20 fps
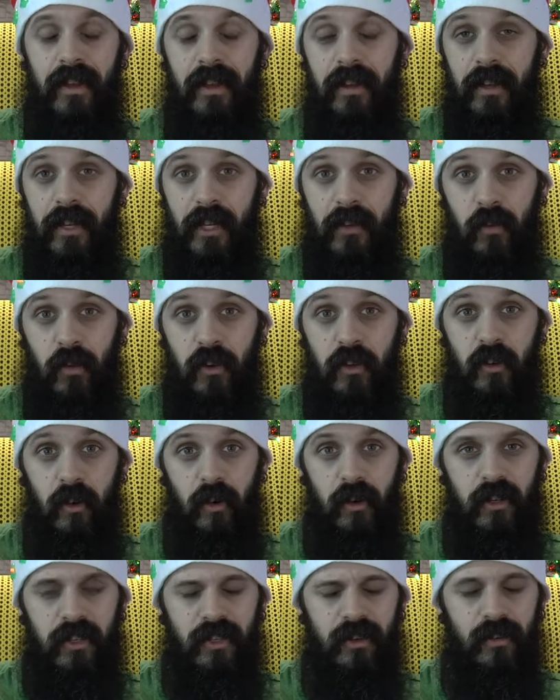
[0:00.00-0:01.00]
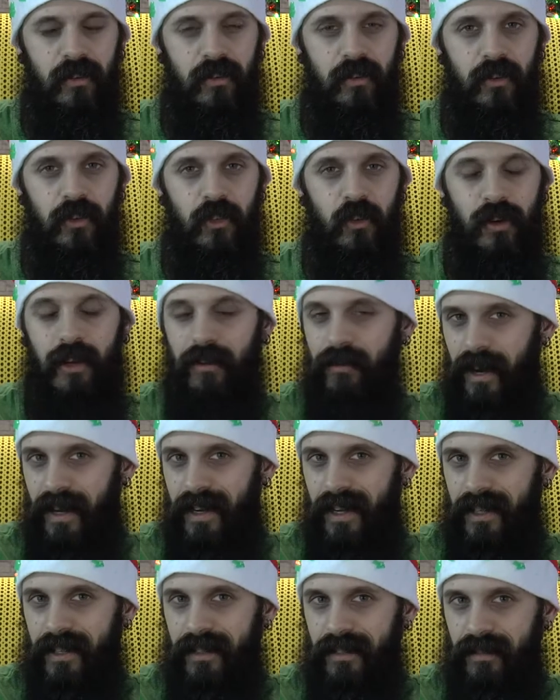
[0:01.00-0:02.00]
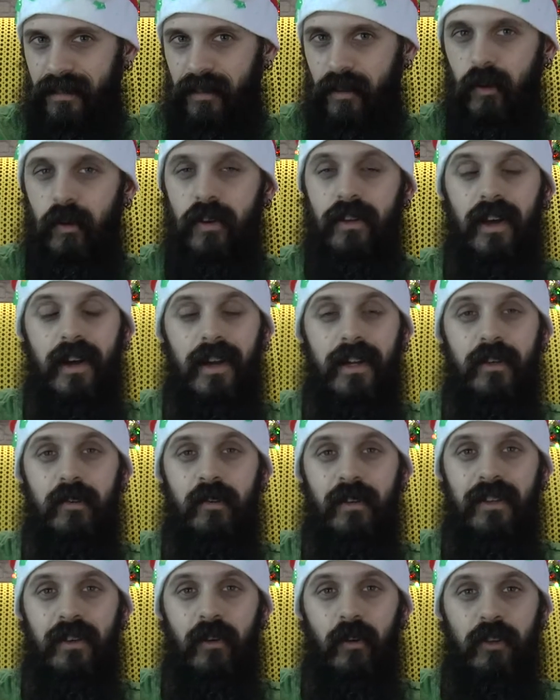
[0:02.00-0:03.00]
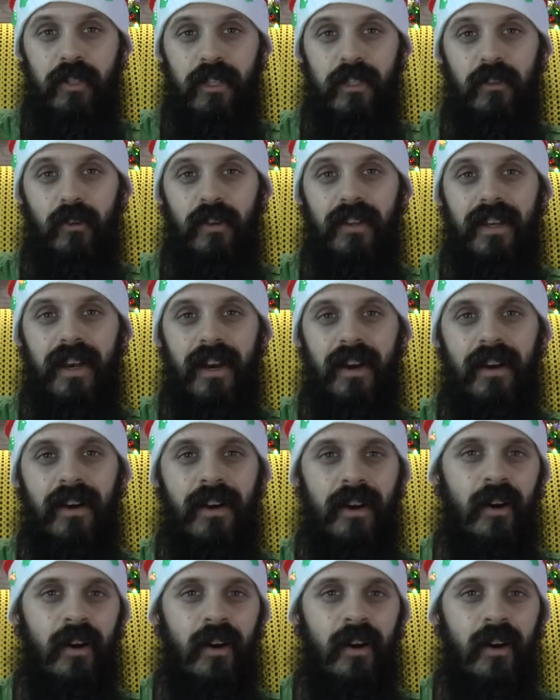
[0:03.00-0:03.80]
Ich wünsche euch schöne Weihnachten und einen guten Rutsch ins neue Jahr.